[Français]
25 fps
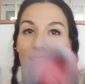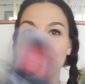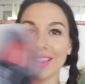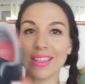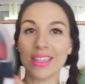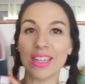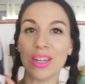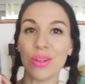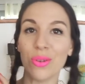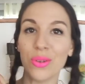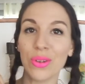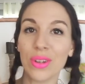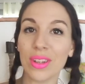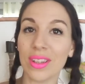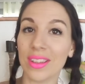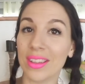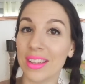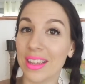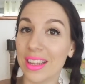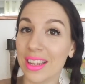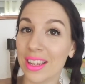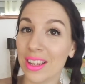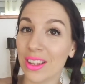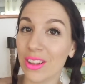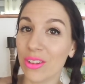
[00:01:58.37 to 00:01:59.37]
j'ai eu
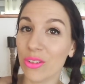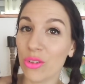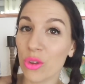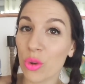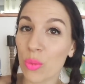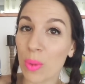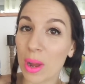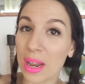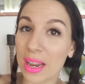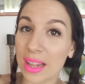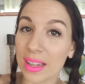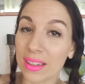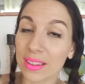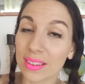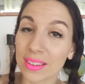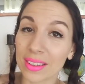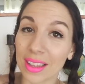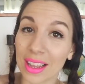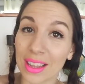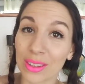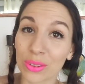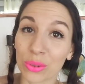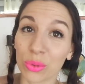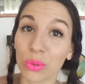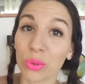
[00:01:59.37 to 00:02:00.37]
des New Balance.
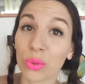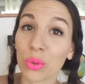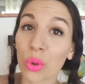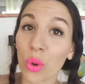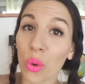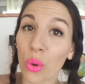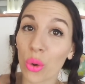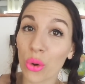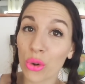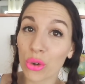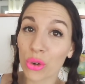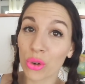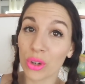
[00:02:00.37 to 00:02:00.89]
Elles sont trop